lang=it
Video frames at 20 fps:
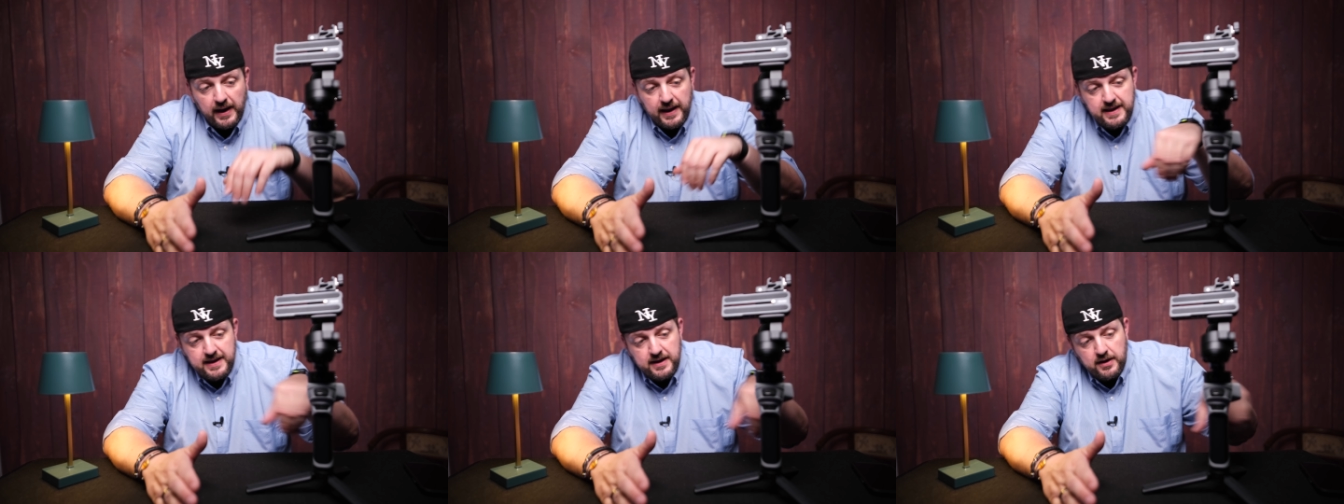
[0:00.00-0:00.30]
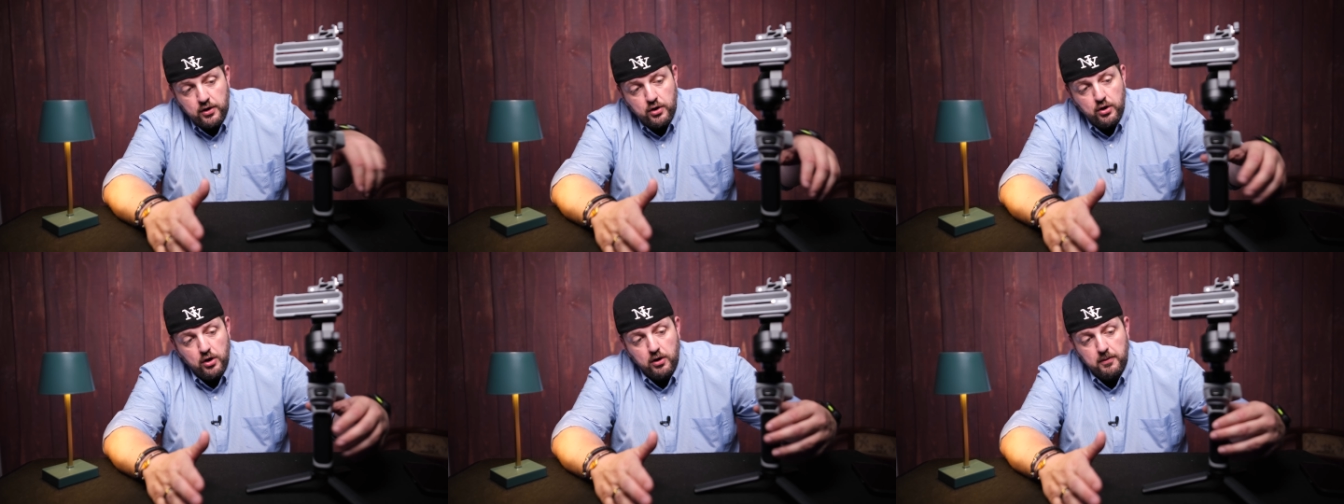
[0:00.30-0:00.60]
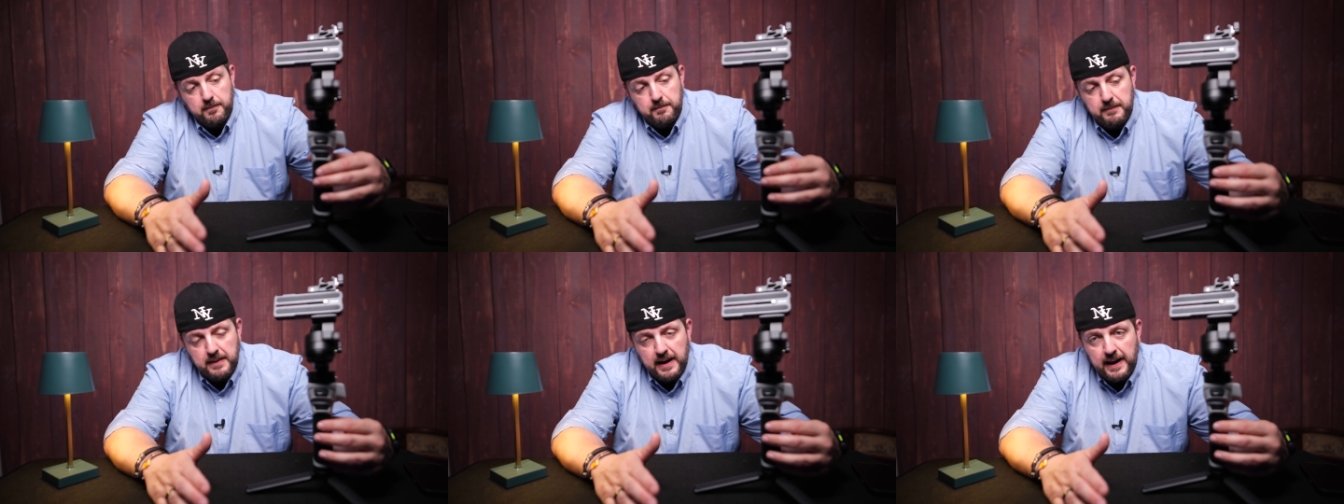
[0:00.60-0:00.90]
in
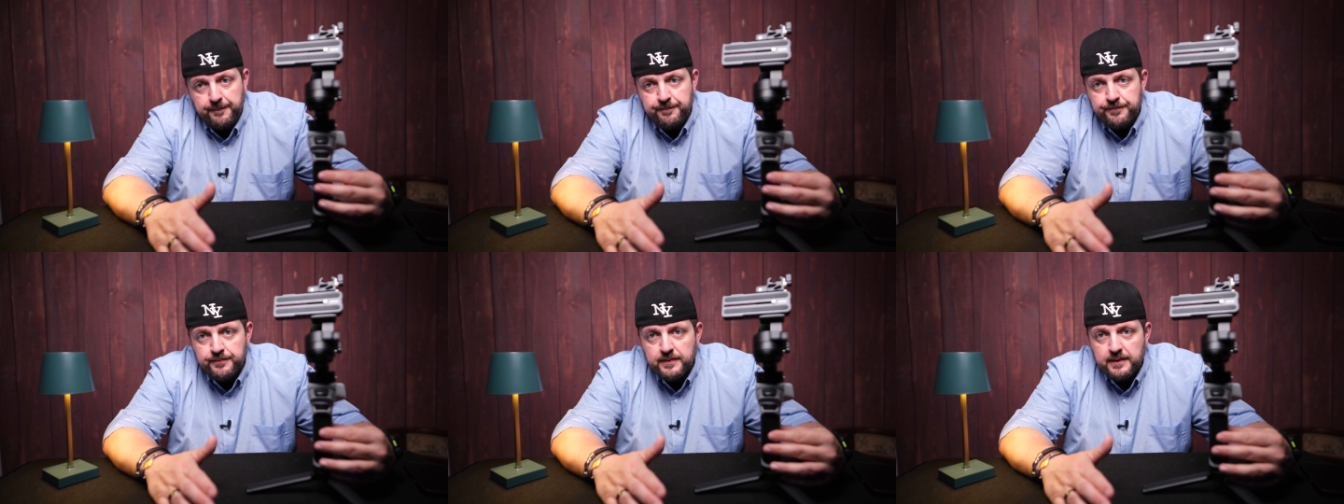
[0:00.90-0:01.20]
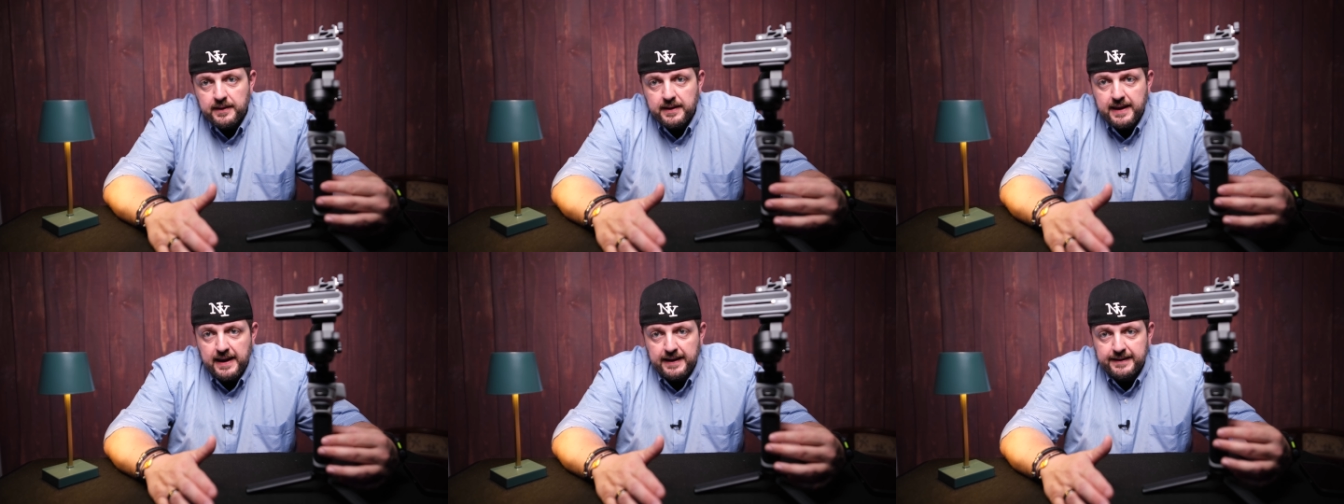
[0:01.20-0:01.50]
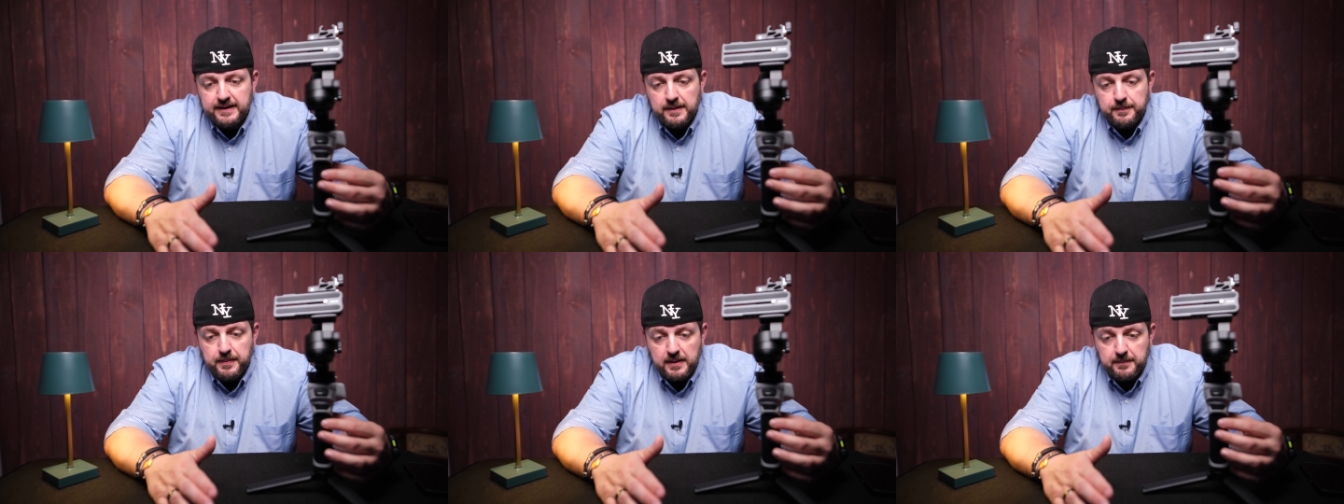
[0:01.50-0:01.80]
gomma
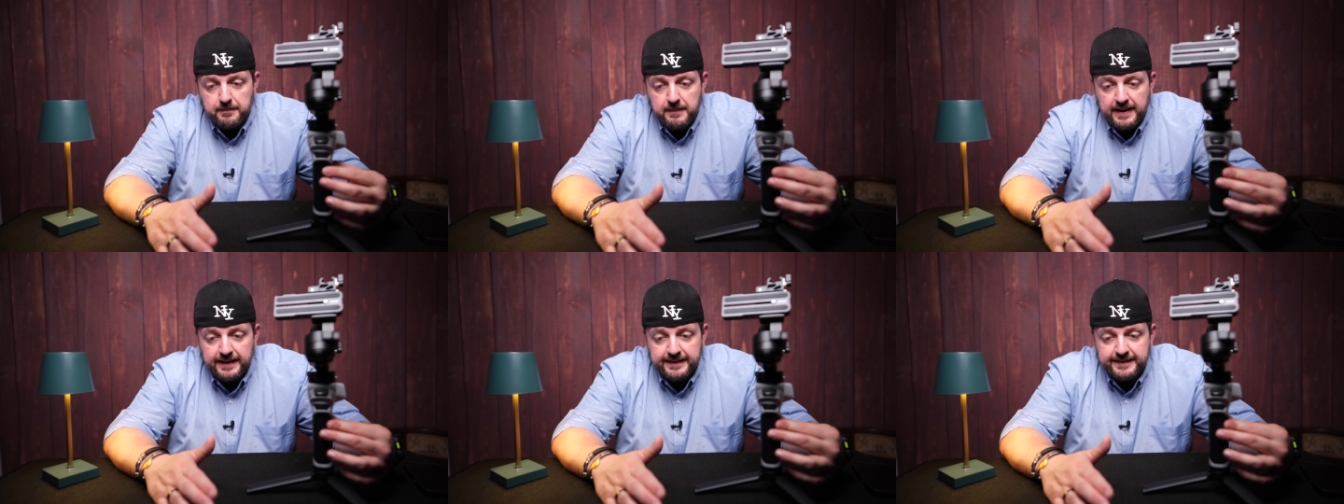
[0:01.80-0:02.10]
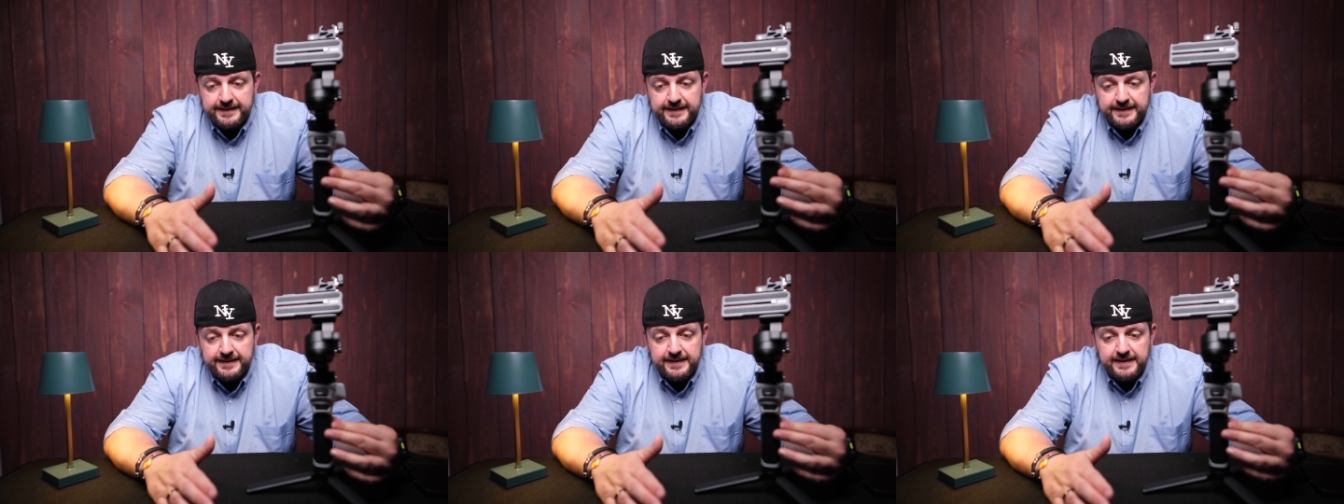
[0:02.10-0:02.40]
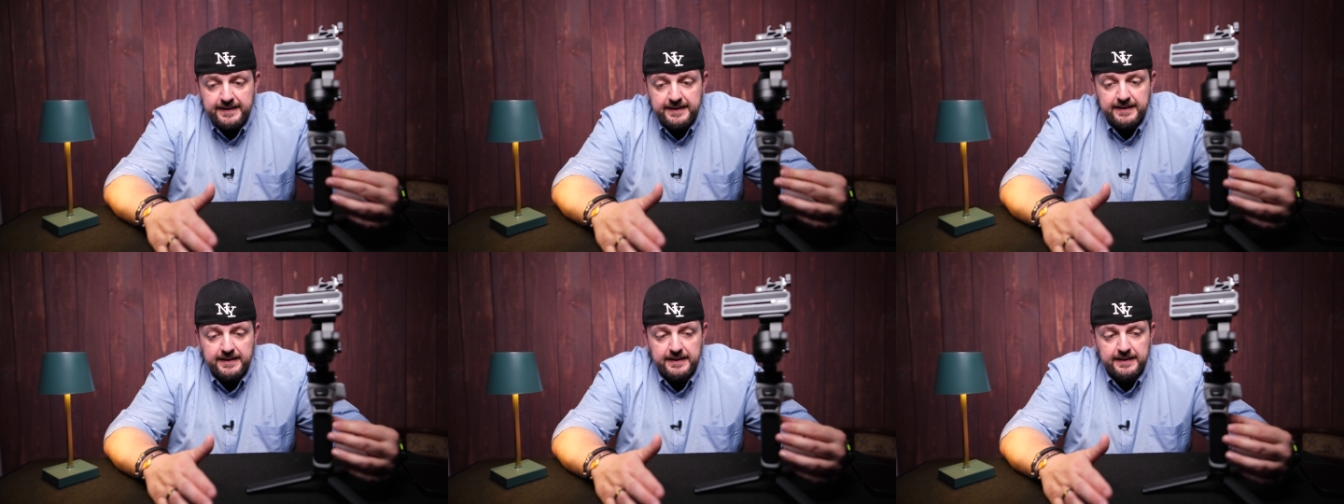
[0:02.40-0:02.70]
che ti permette
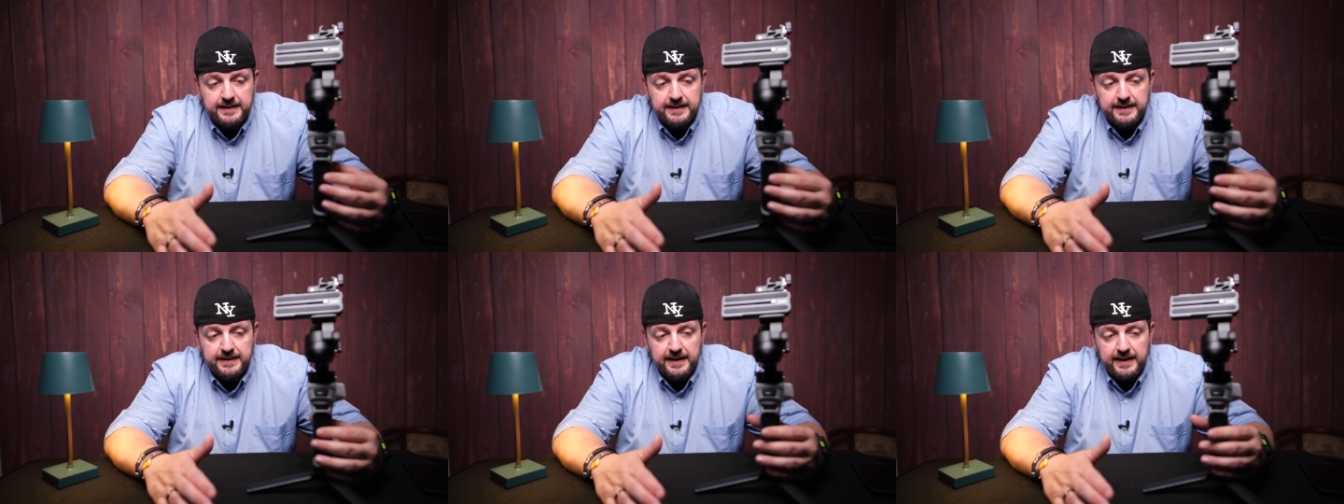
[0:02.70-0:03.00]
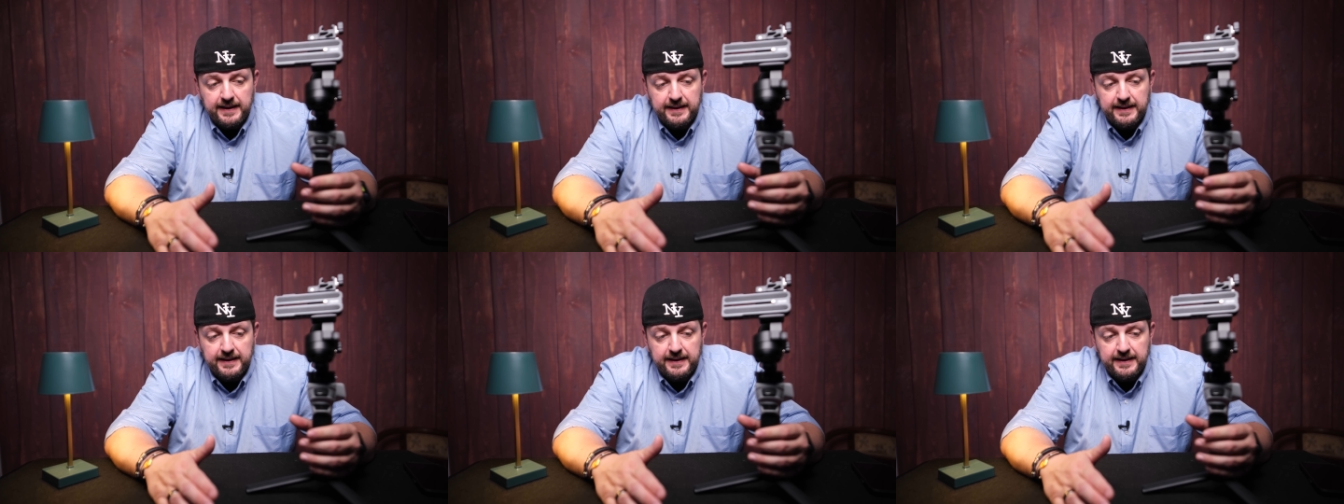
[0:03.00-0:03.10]
di eh,